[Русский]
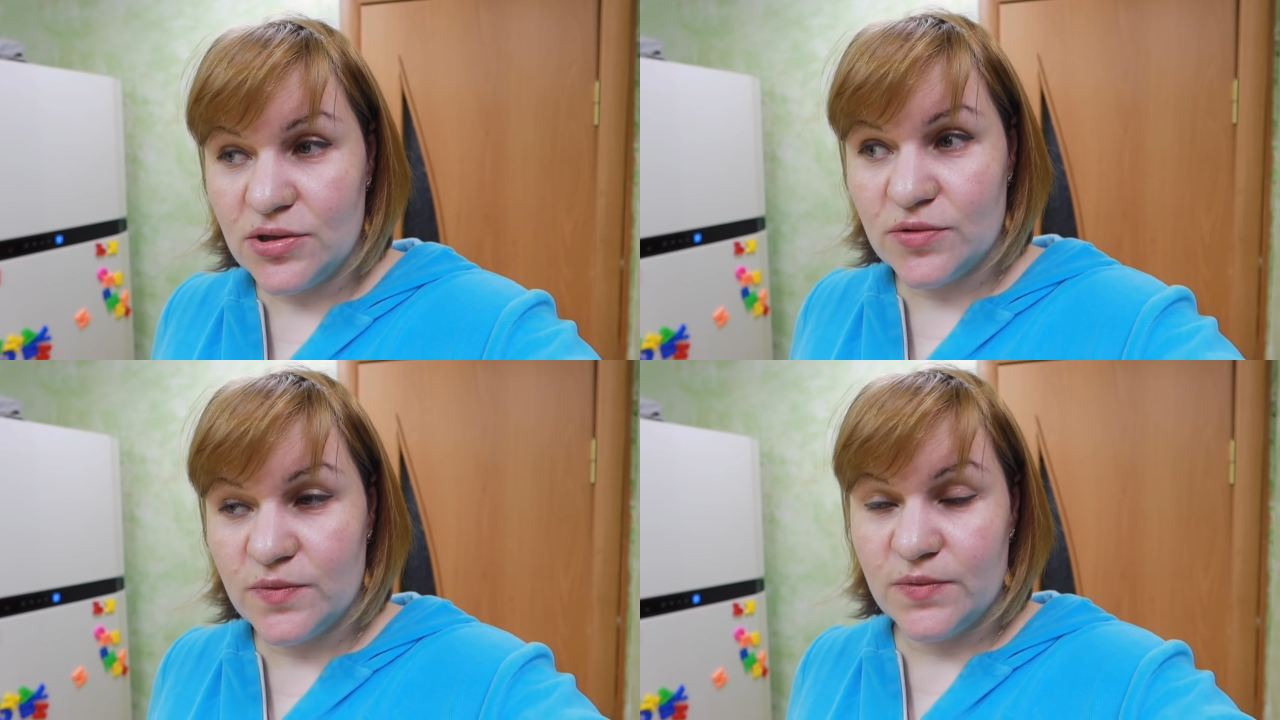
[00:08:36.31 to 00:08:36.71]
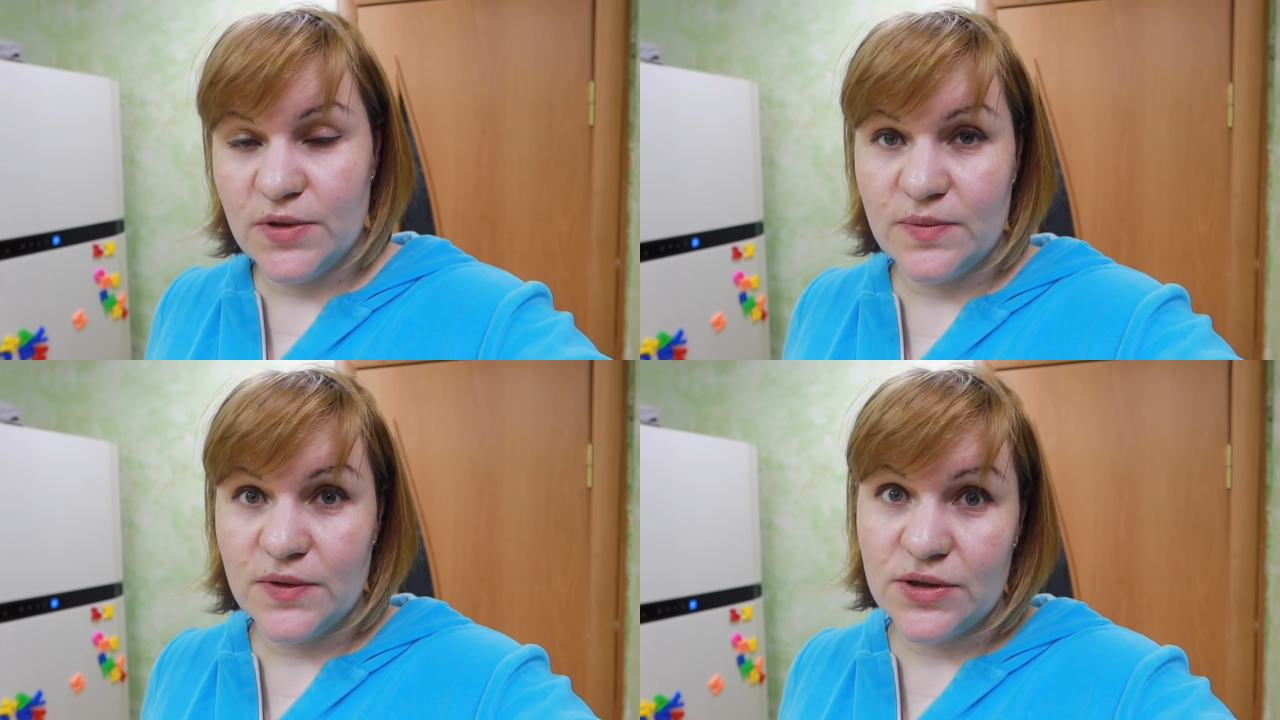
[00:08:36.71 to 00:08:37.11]
чтобы
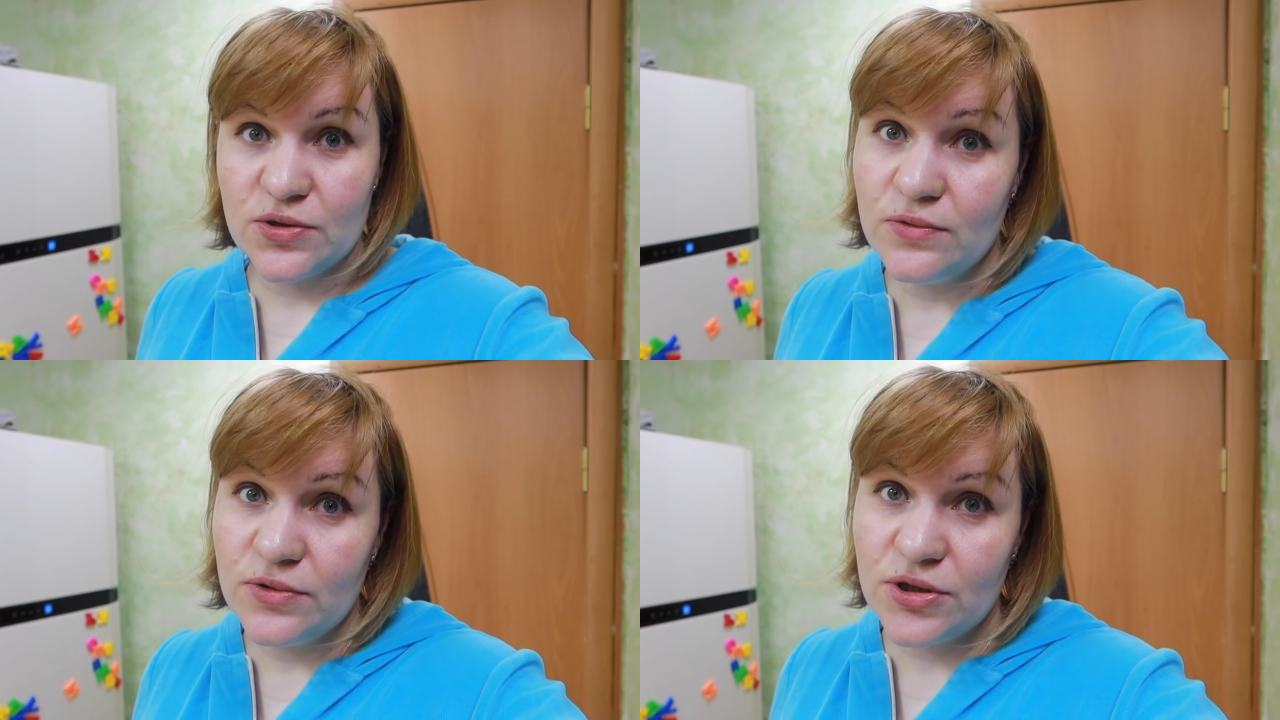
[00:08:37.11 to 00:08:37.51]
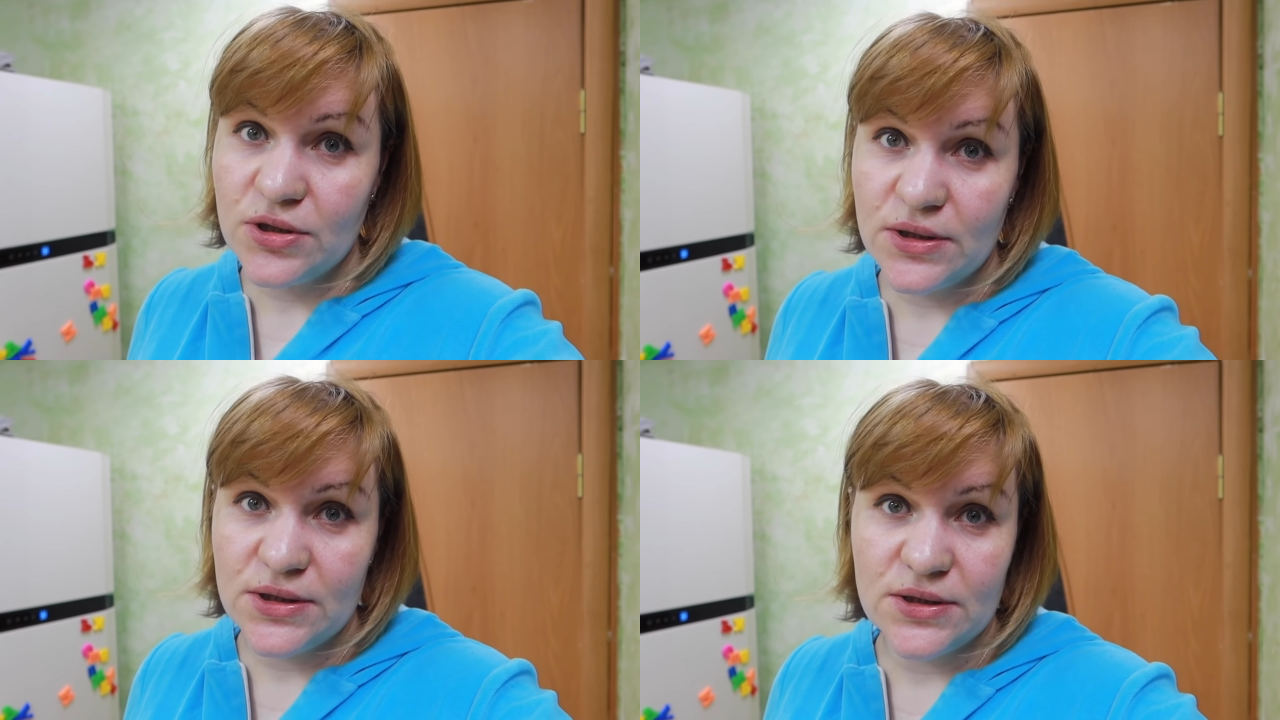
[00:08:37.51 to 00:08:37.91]
мне было
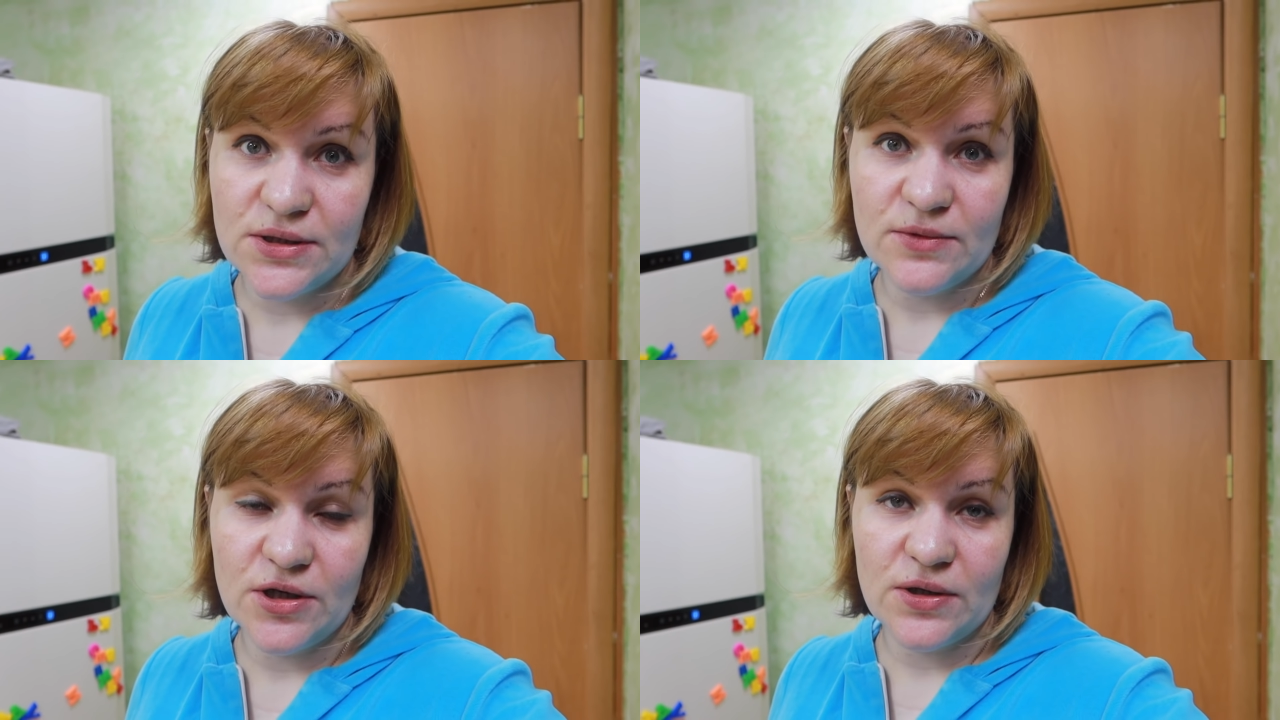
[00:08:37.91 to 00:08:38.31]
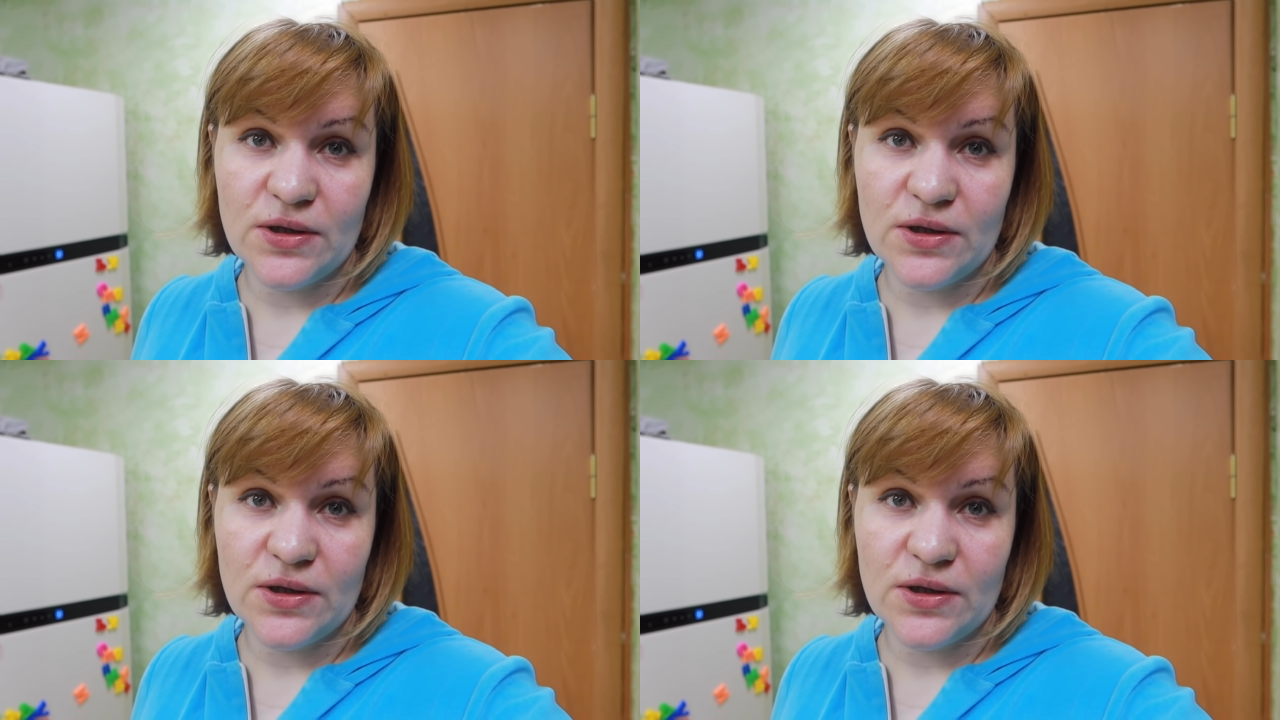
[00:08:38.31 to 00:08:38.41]
скучно, делать им